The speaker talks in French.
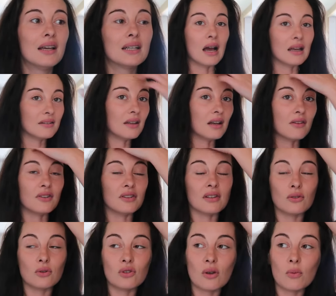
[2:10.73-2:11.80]
Azel a fait
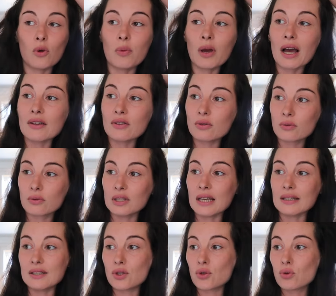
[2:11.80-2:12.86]
sa deuxième opération il y
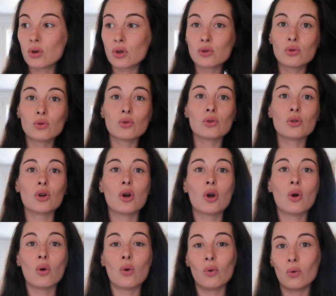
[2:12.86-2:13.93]
a 10 jours, donc
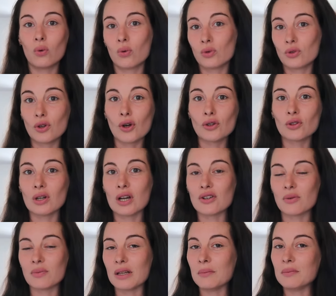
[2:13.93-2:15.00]
on dort dans la
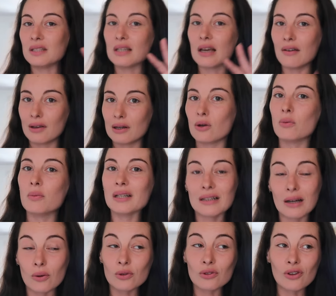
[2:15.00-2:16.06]
chambre d'amis avec le
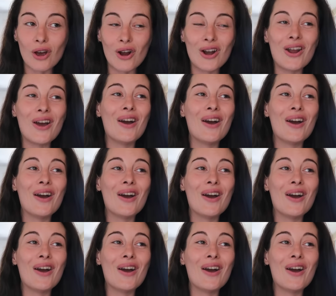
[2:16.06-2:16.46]
matelas au sol.